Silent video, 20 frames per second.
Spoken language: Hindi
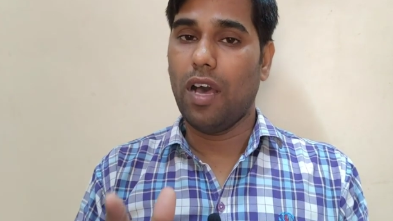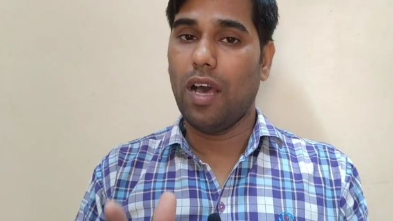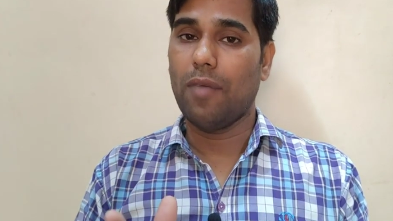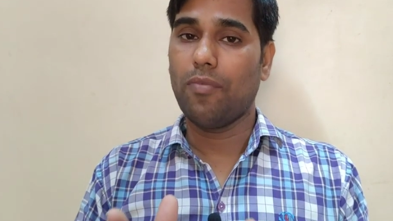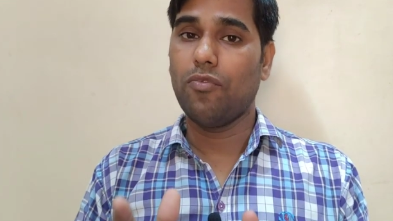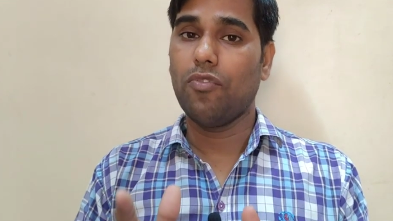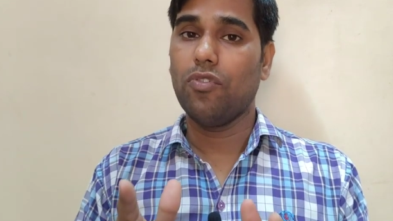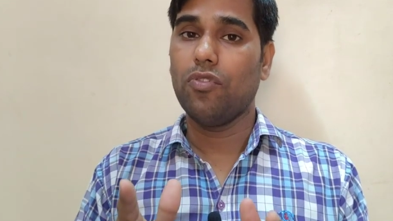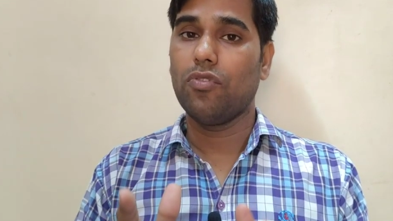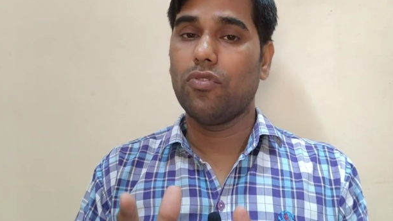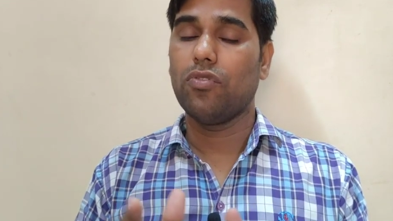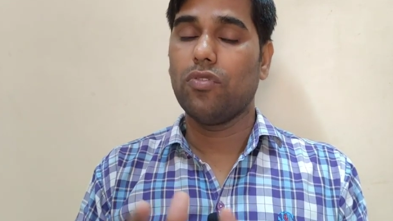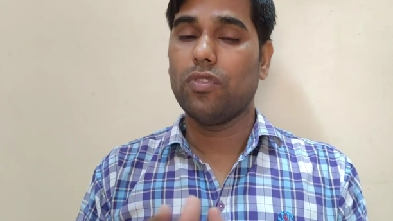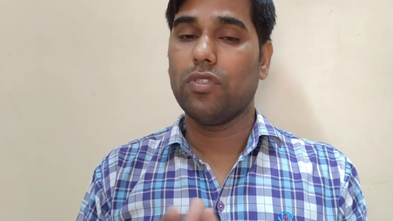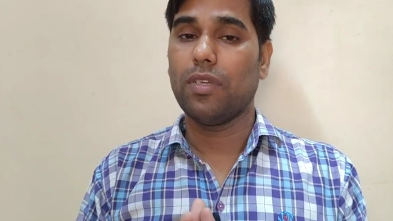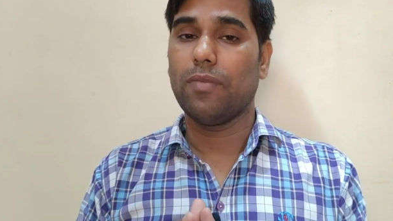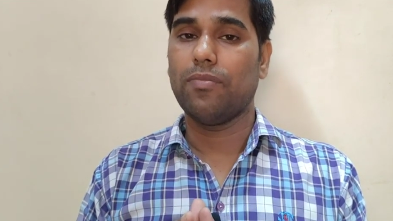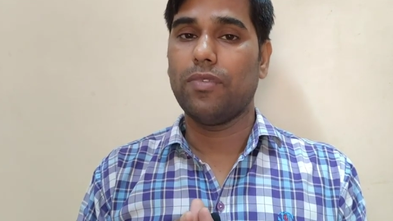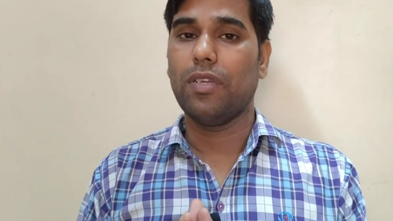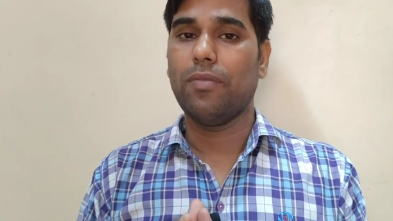आपको दोस्तों
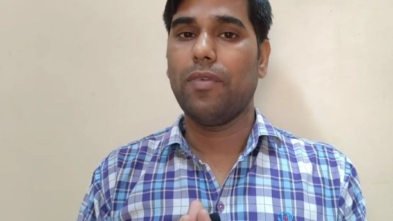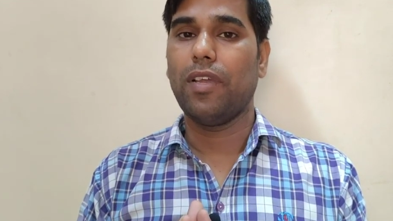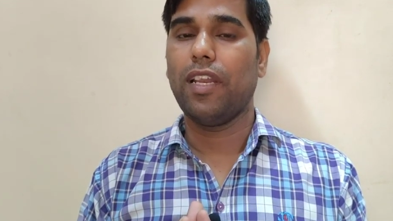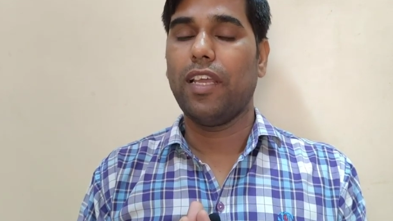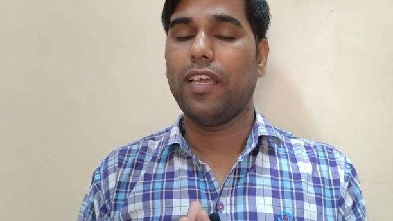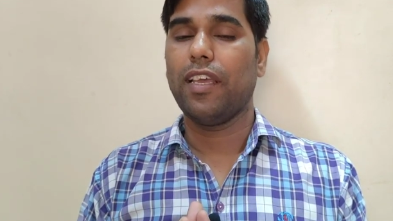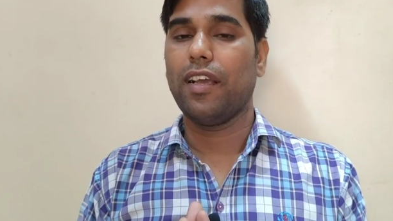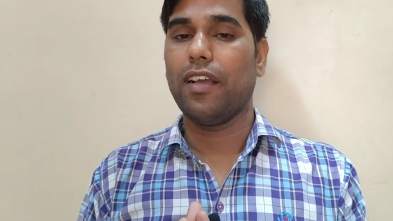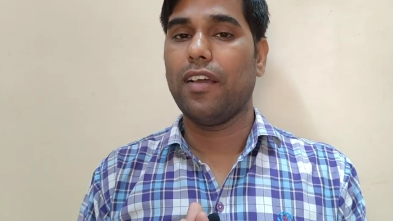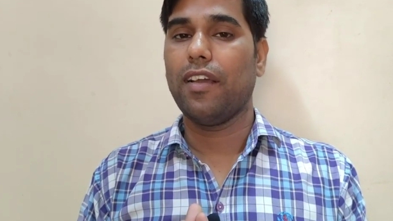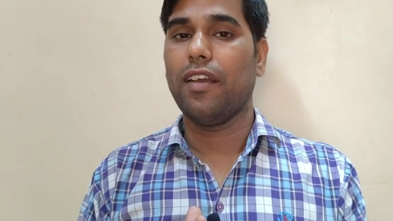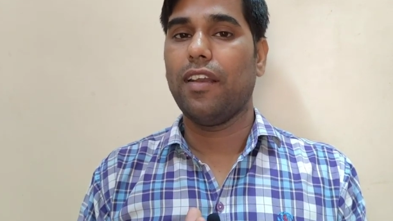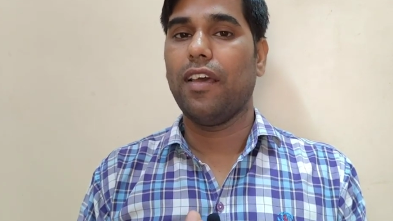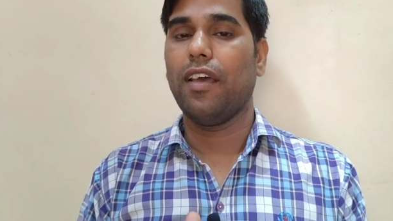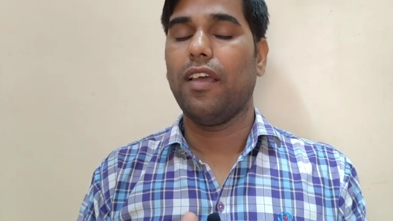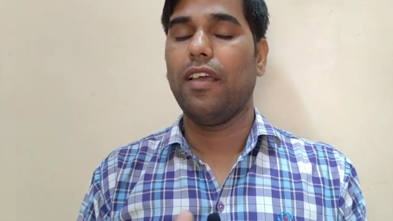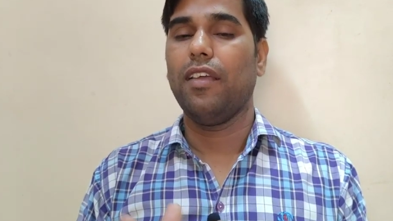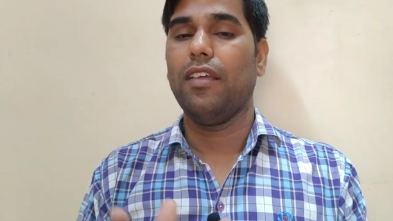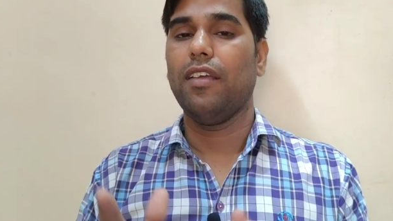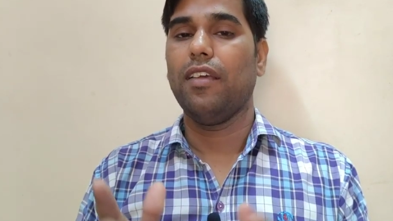सबसे पहले क्या
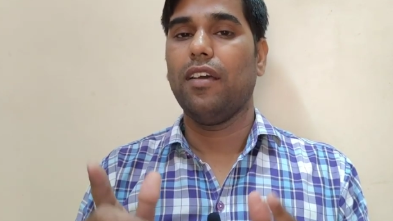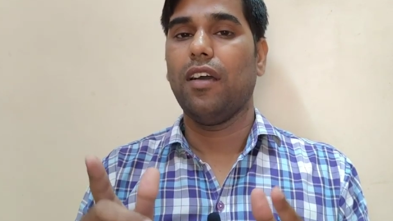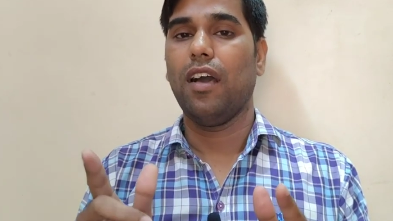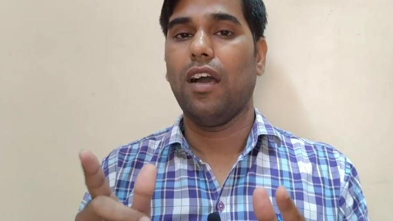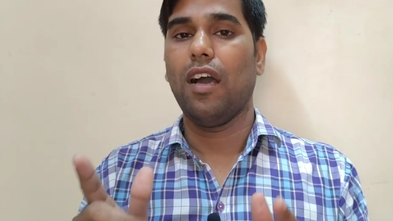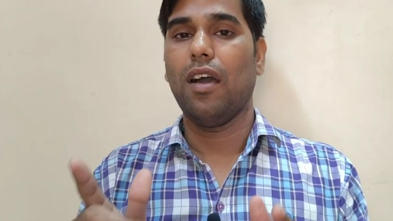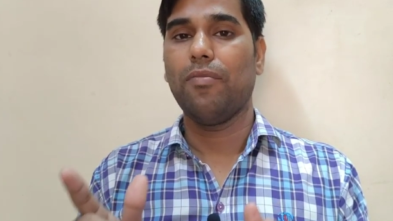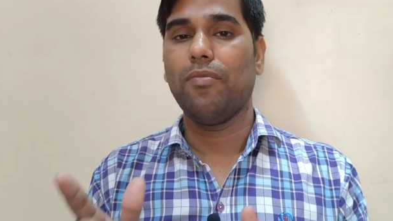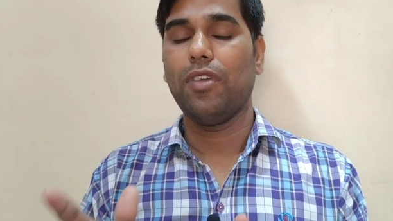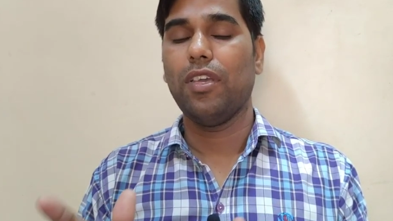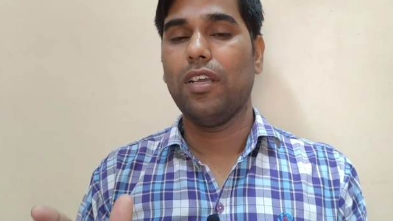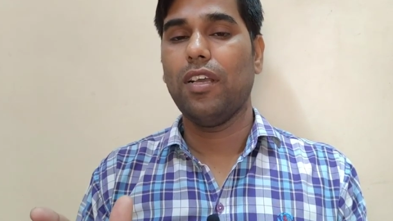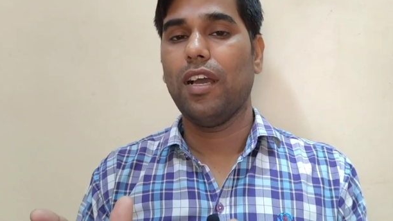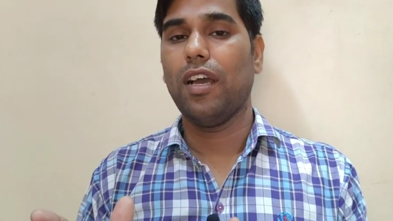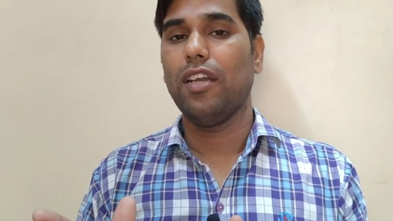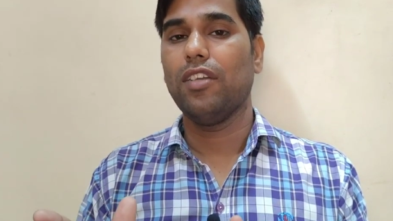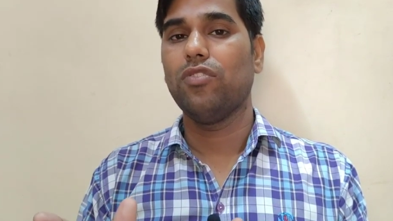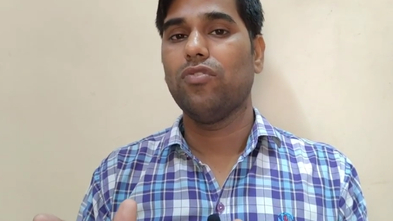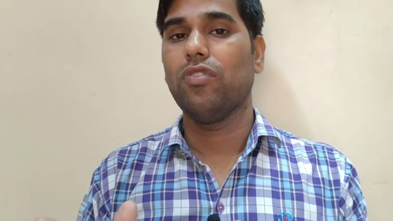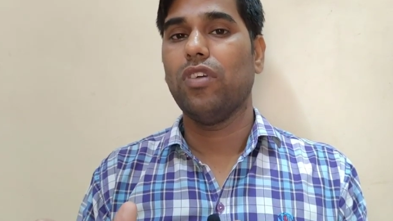करना है आपकी
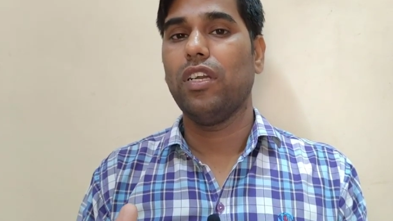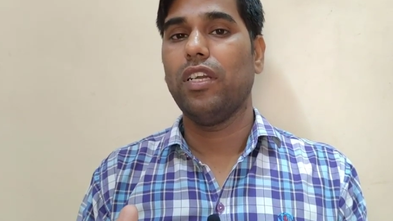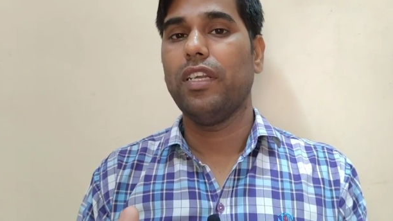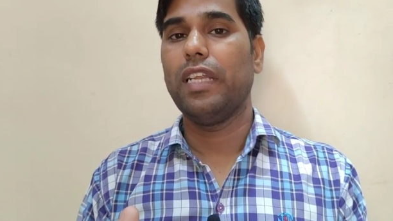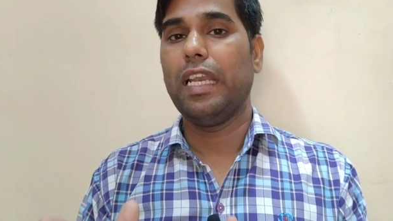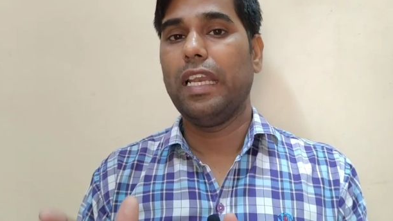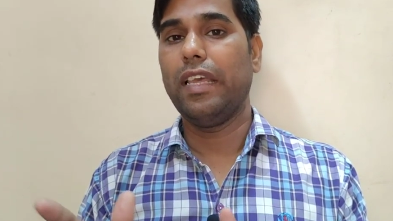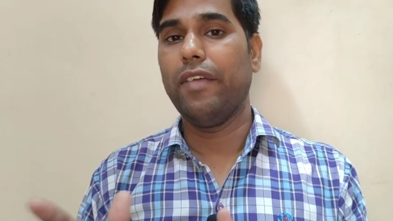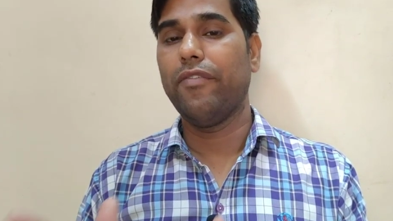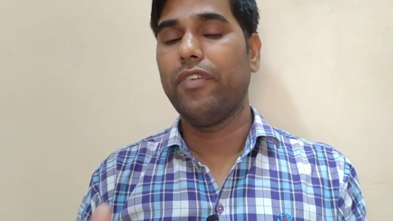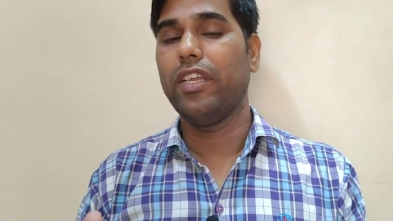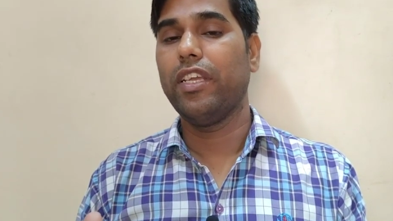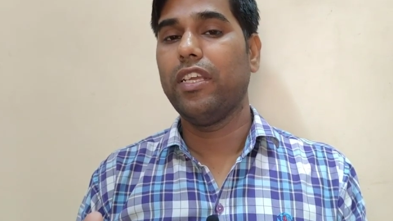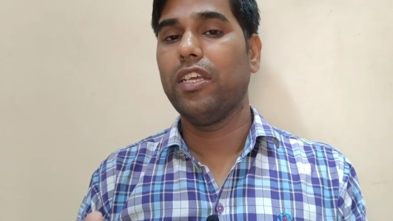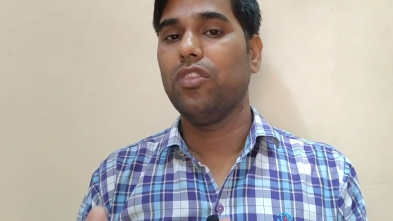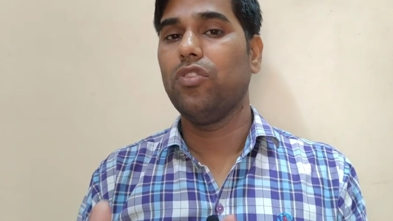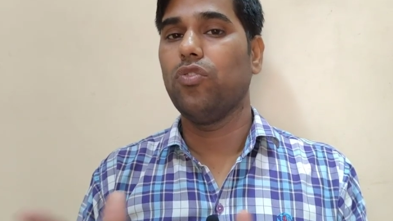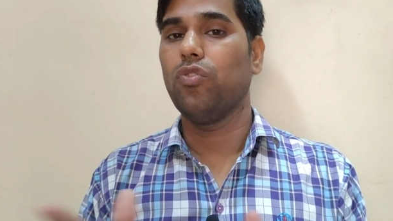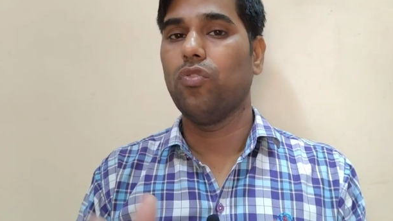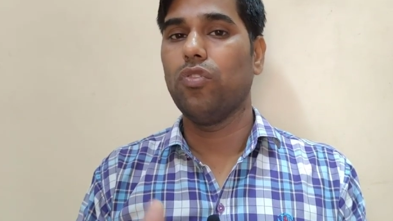कार जो है डिलीवरी
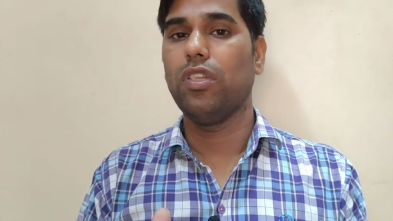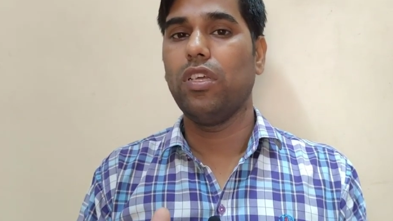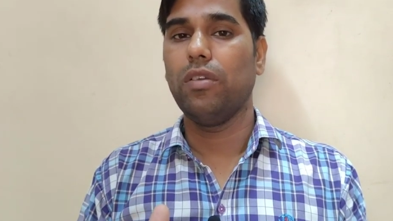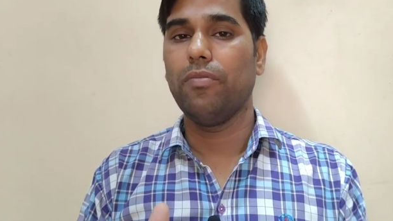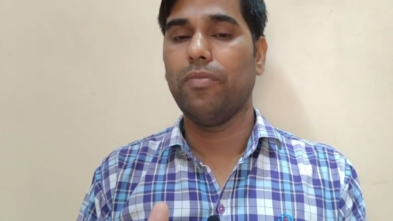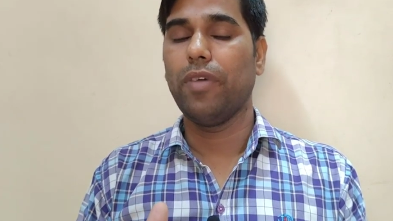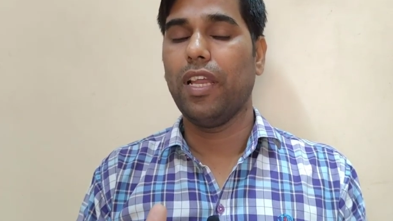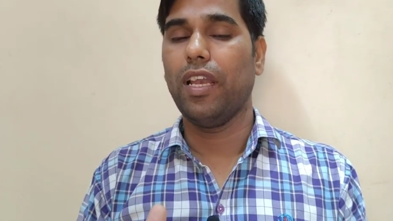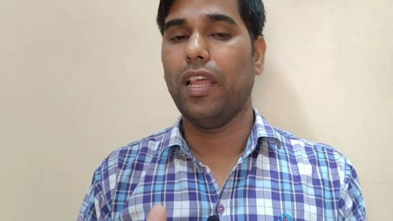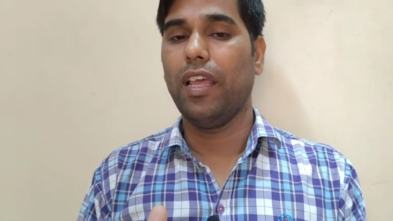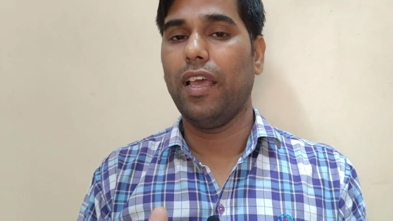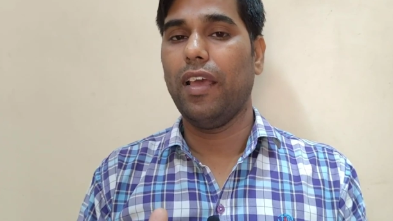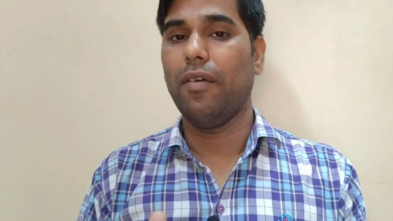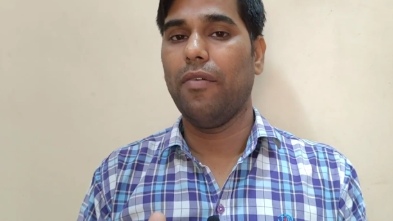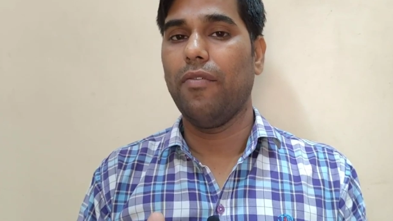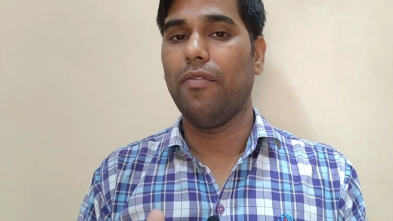के दो दिन पहले